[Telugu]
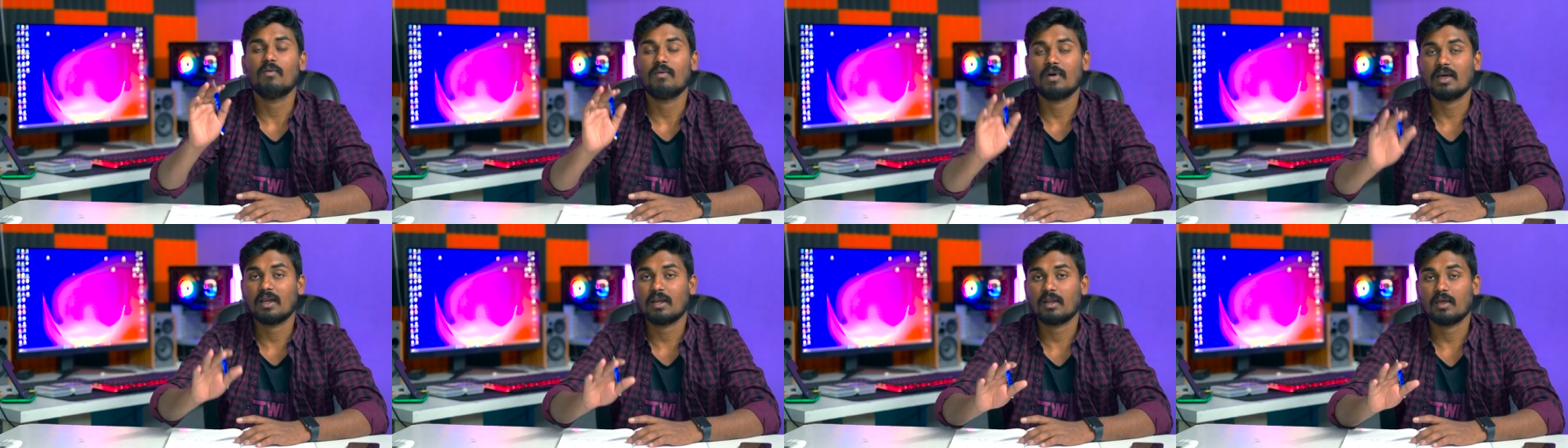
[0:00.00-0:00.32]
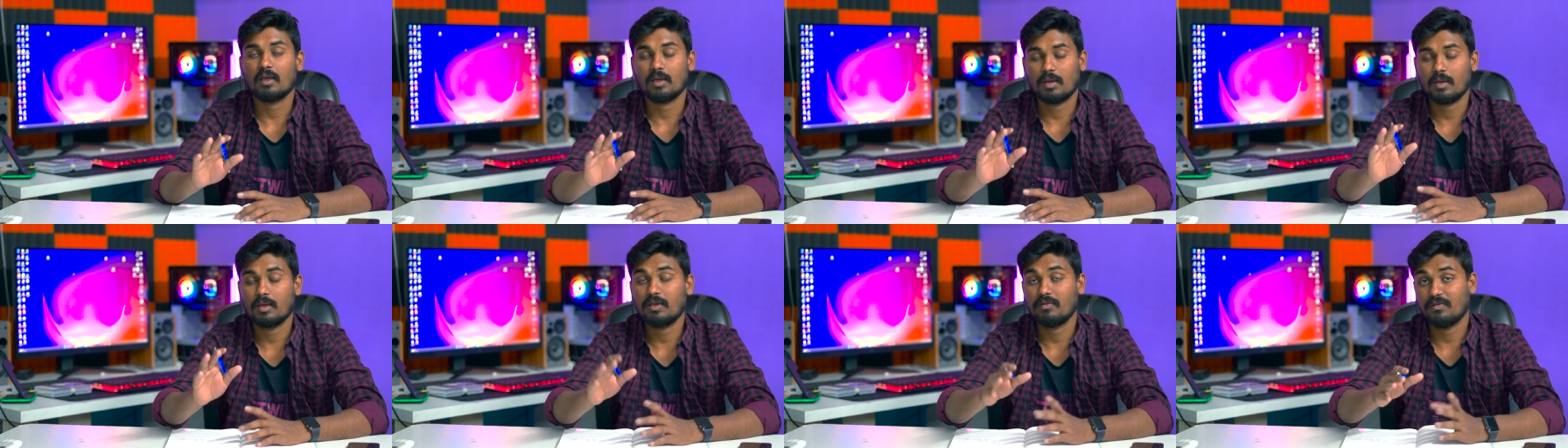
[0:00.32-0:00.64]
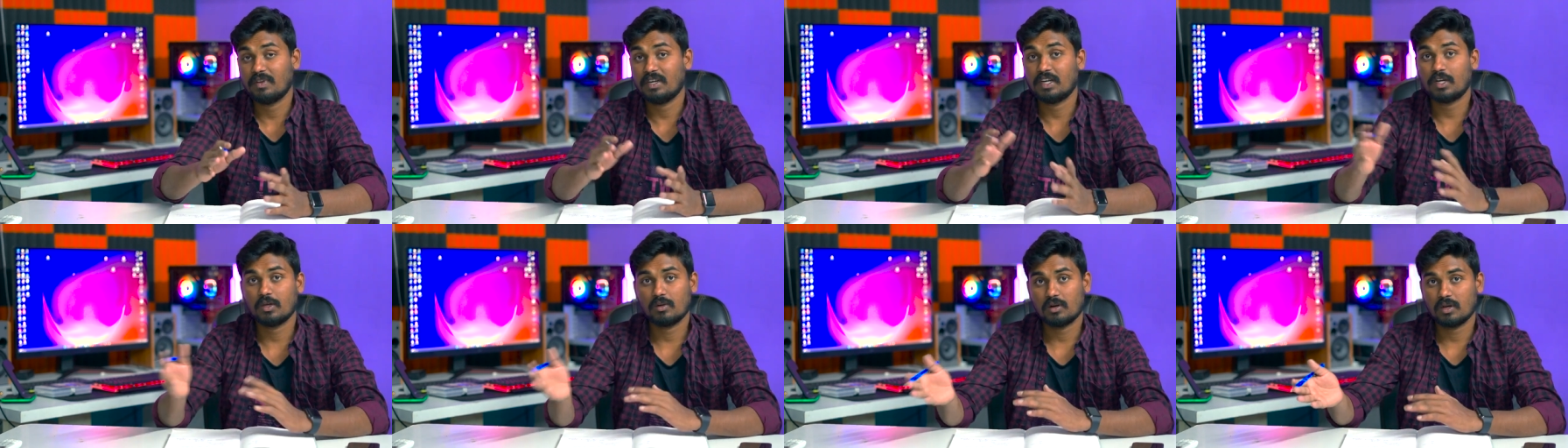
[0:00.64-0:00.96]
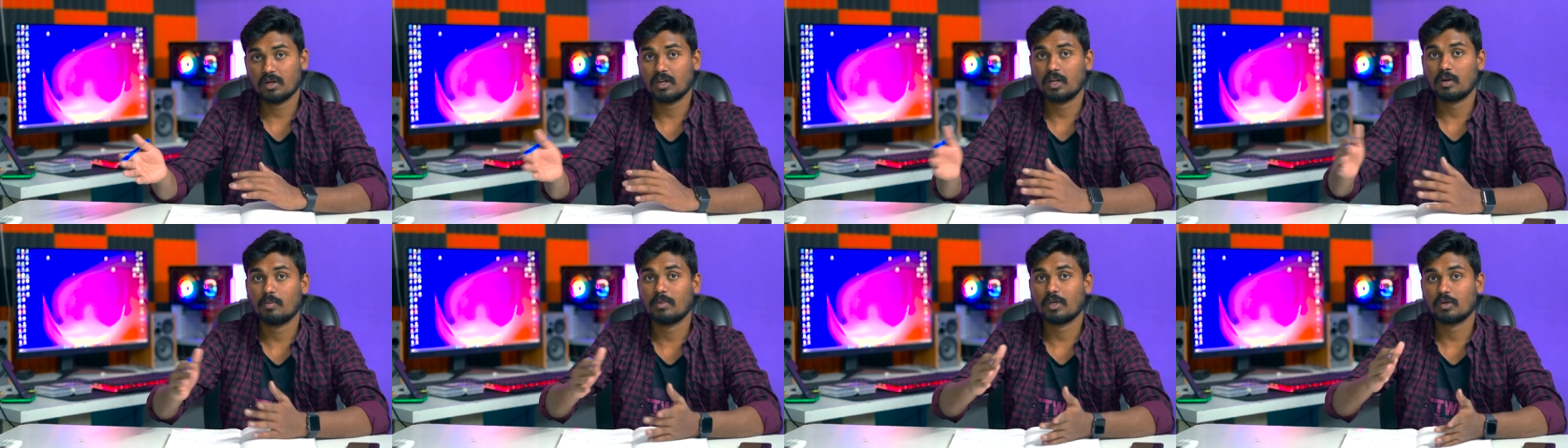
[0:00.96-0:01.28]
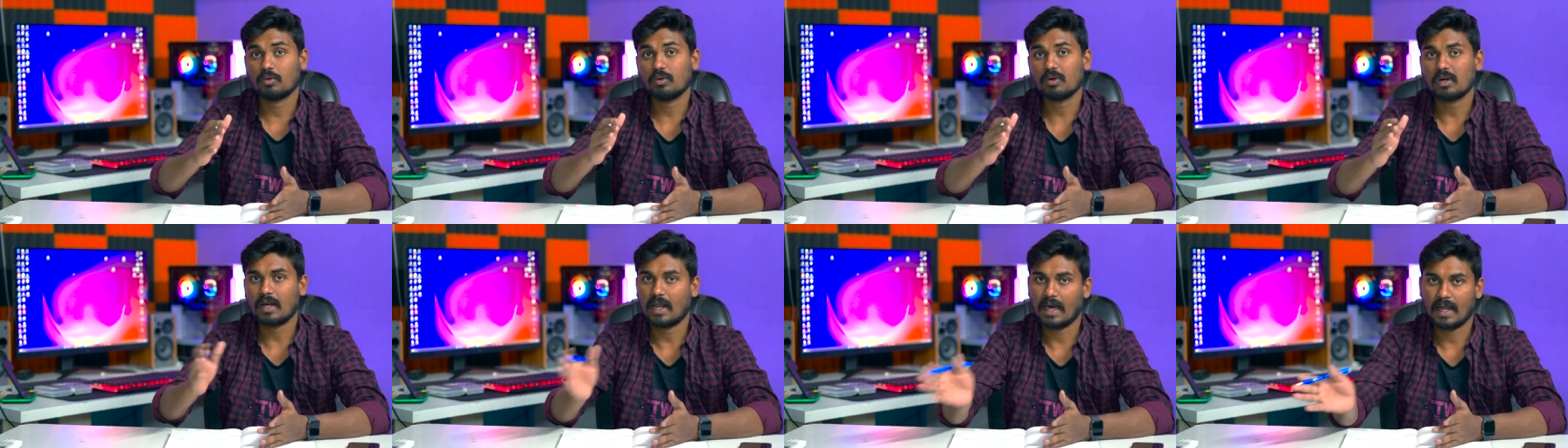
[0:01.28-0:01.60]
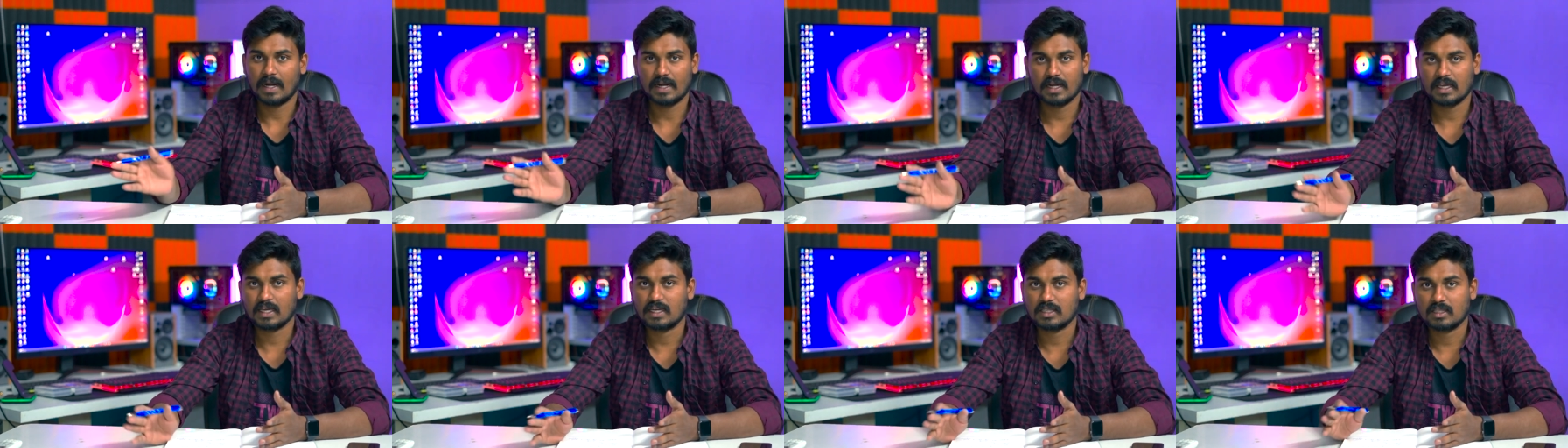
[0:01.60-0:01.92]
వాళ్ళ ఈ వీడియోలో నేను మీకు
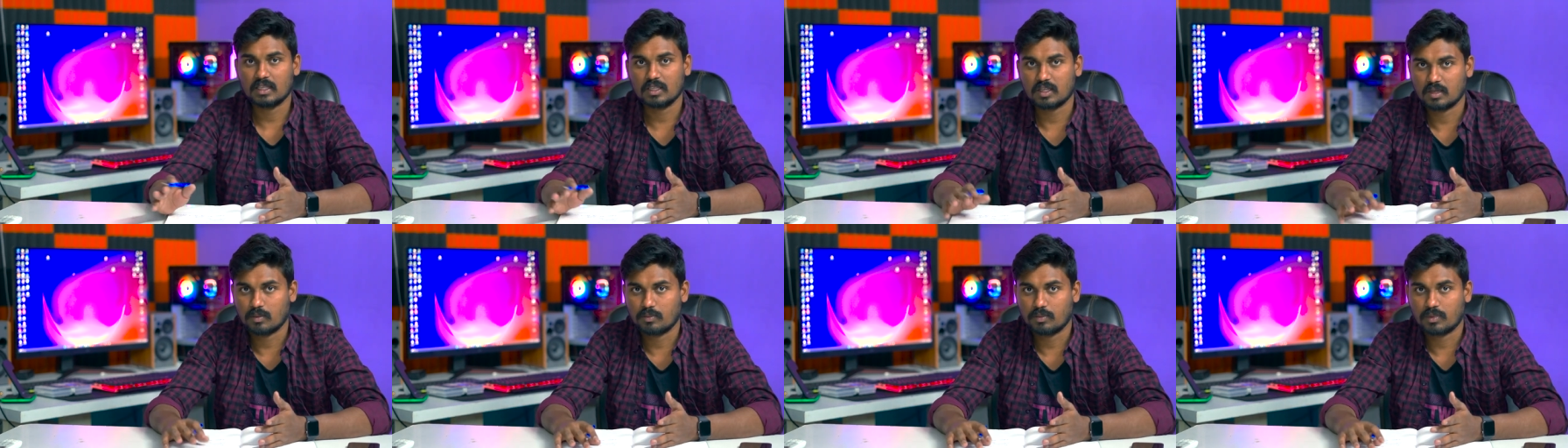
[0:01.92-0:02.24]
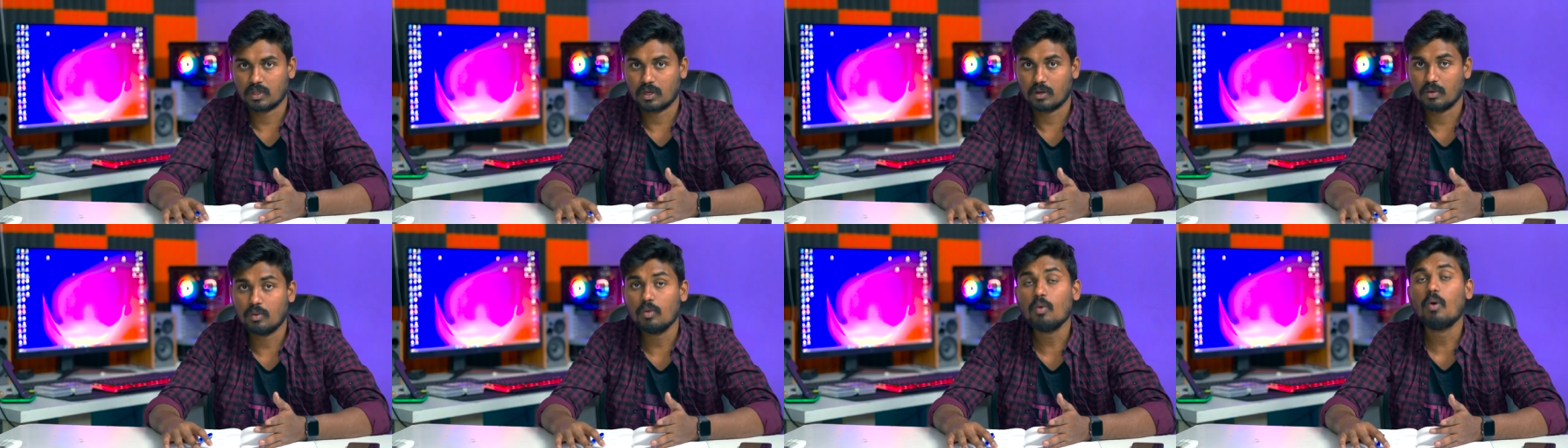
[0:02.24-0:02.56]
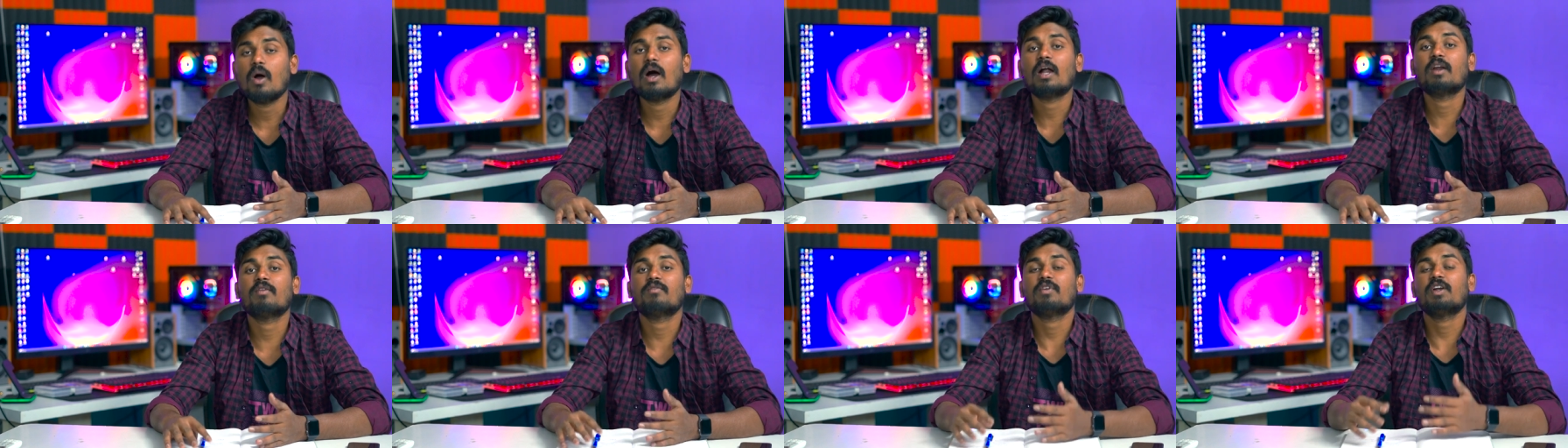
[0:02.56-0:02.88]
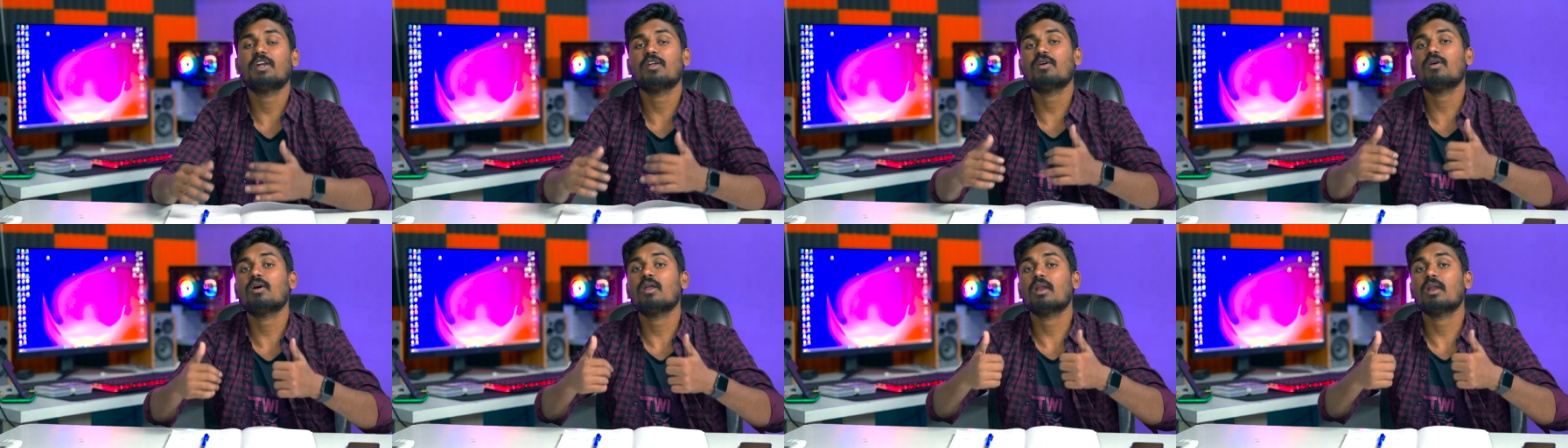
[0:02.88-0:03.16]
క్లారిటీగా అయితే చెప్తాను అండ్ వీడియో